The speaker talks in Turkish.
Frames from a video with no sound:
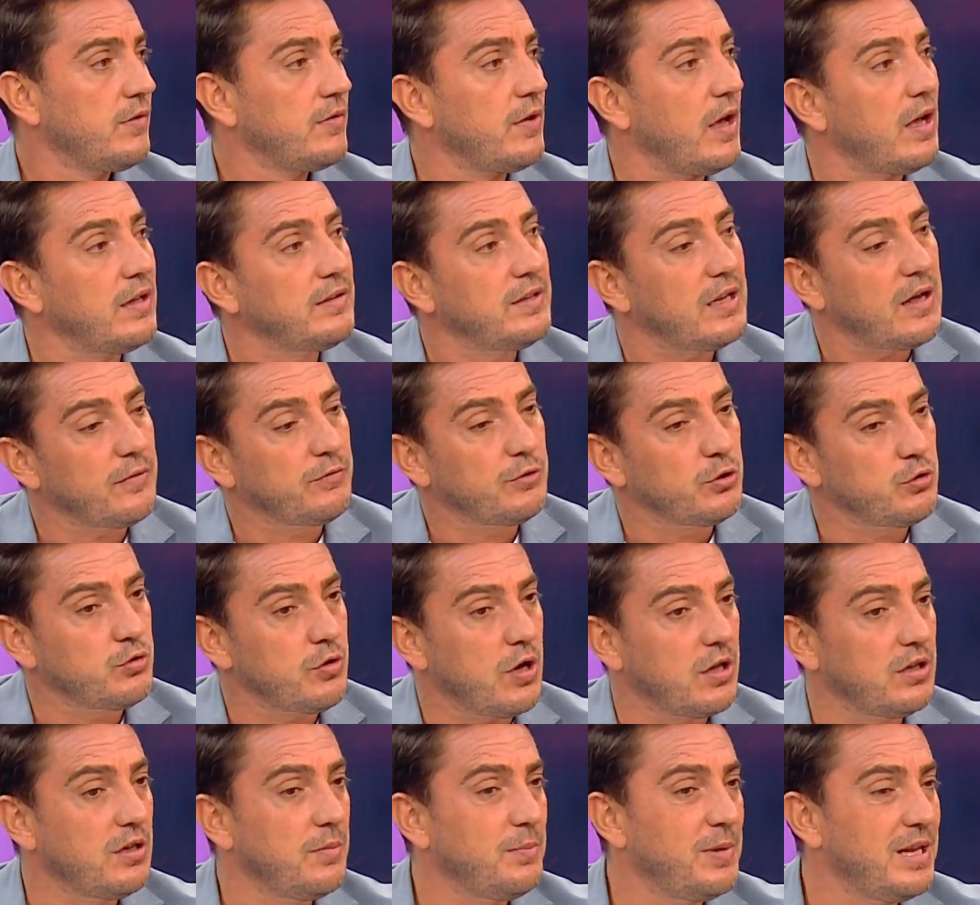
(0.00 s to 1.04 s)
Sağ tarafta
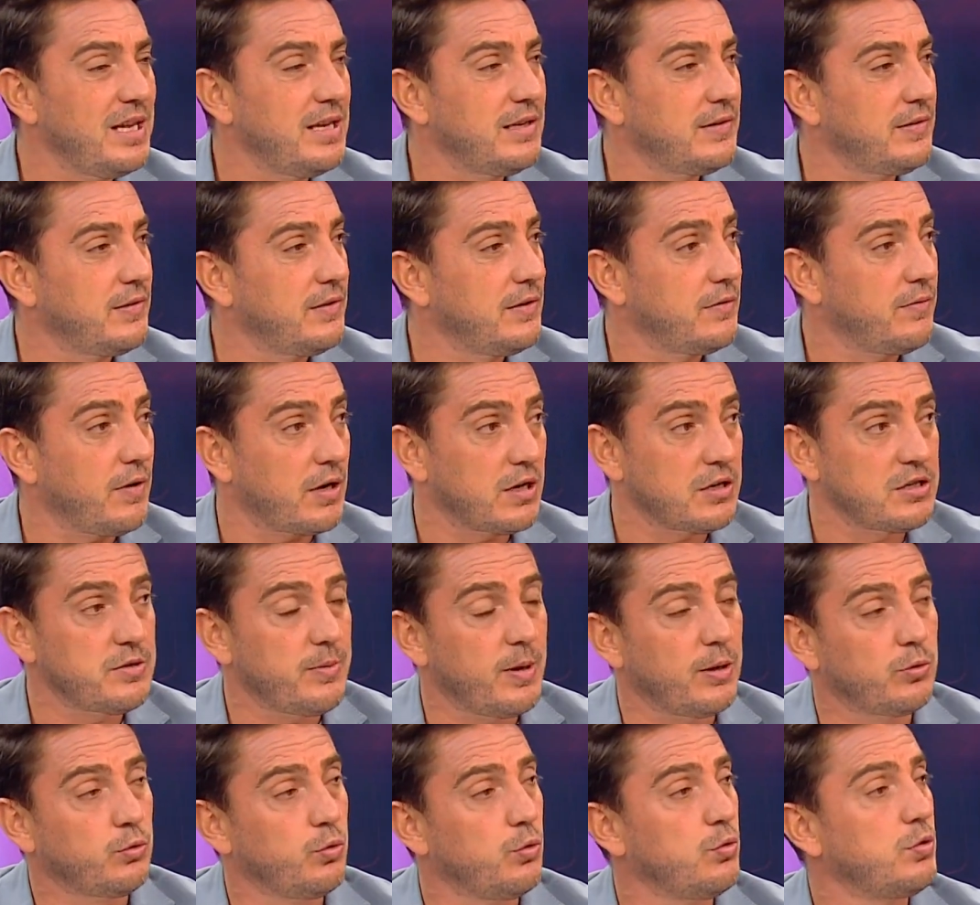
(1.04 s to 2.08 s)
şu anda belirsizlik var.
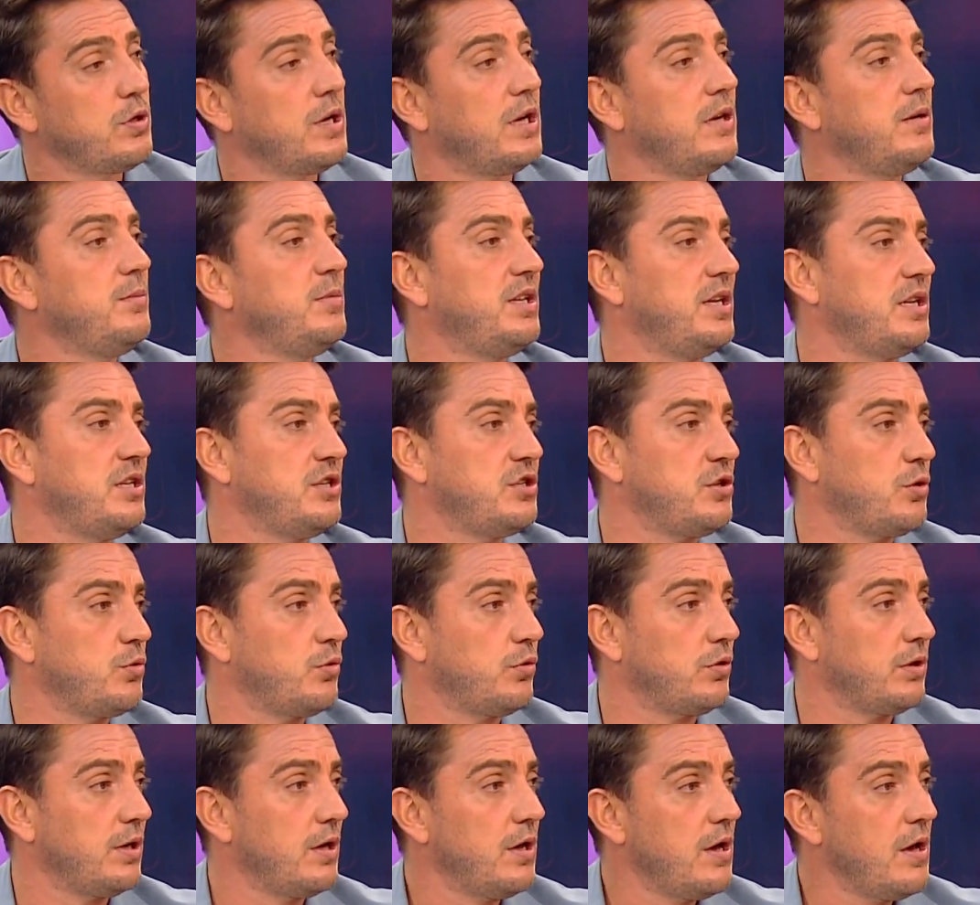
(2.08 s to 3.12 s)
Acaba Dorukan'ı mı
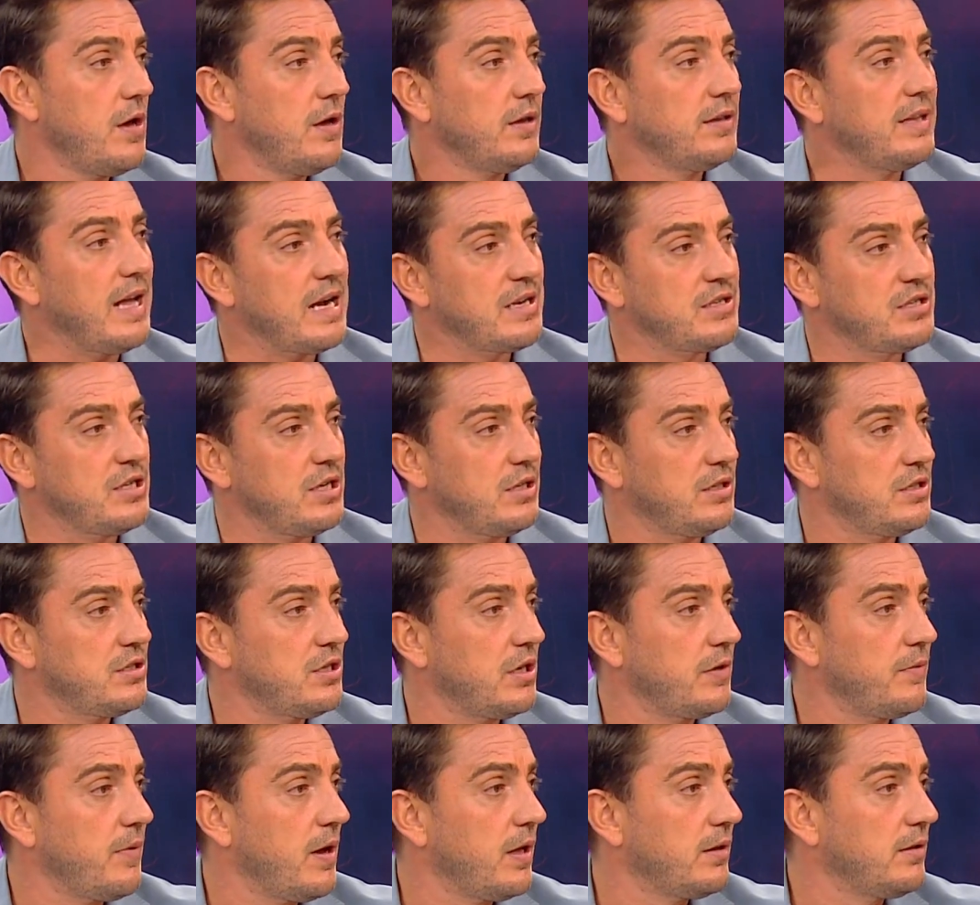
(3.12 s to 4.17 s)
deneyecek orada tercih
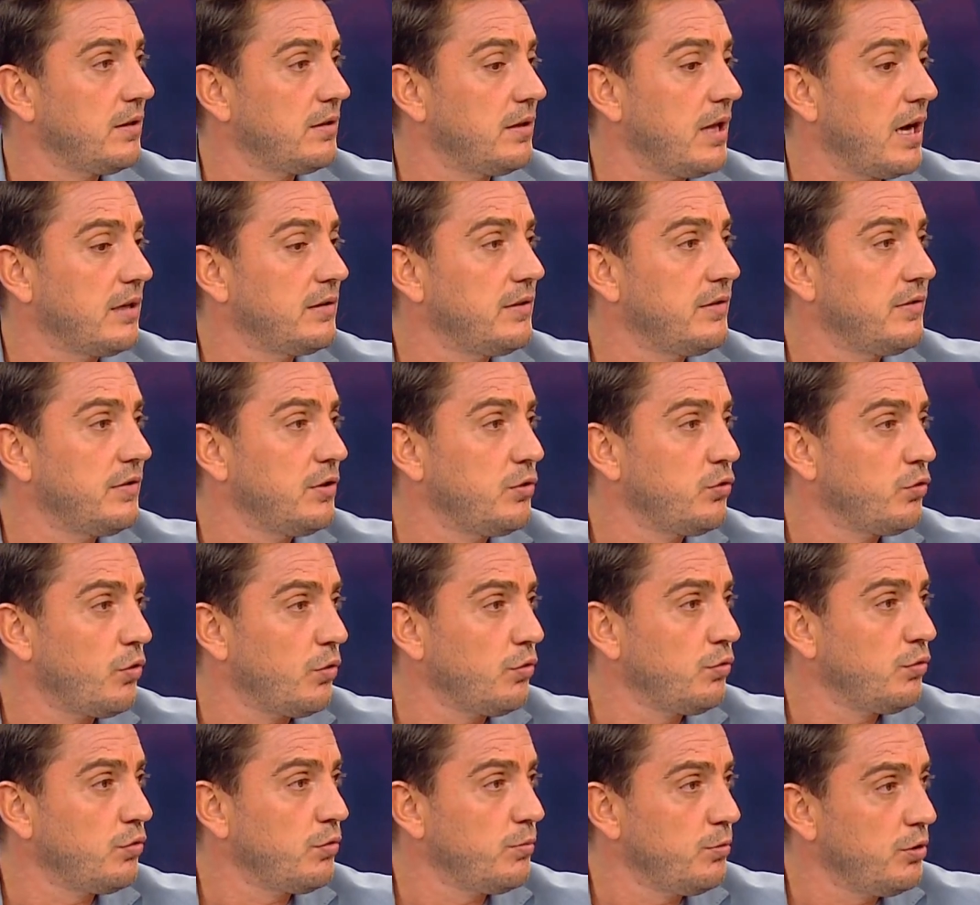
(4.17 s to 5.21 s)
edecek veyahut da Douglas'ın
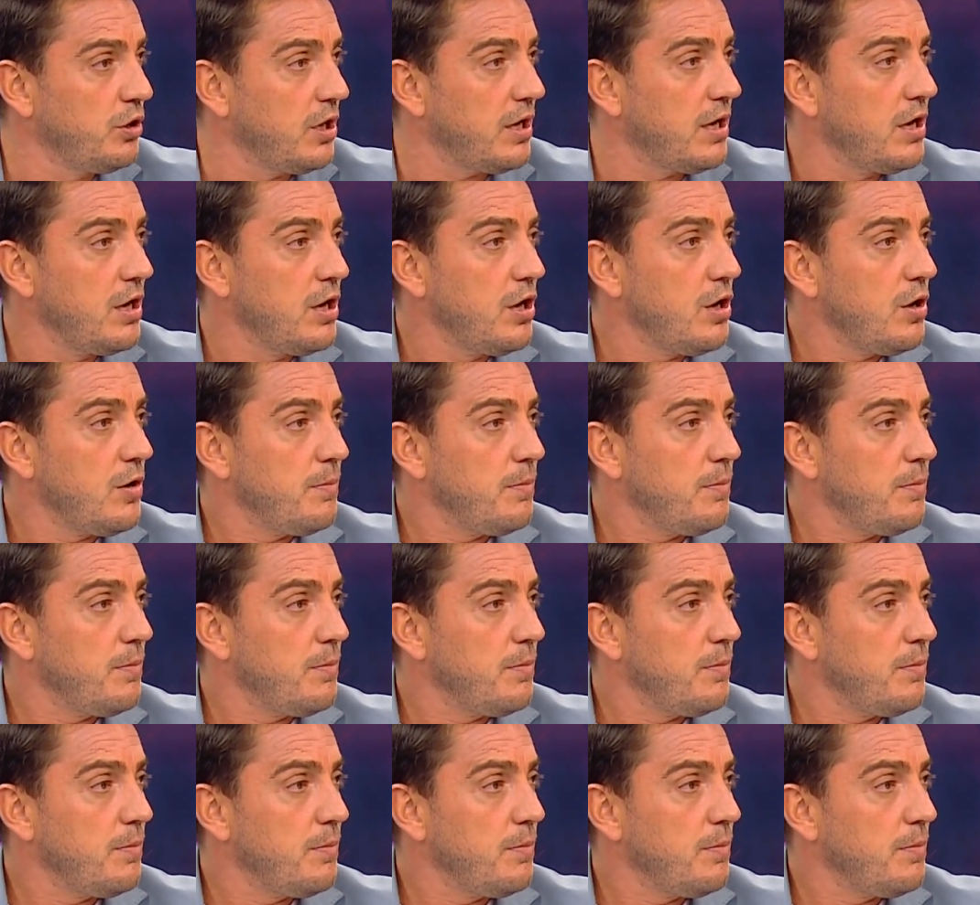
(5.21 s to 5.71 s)
son durumu ne?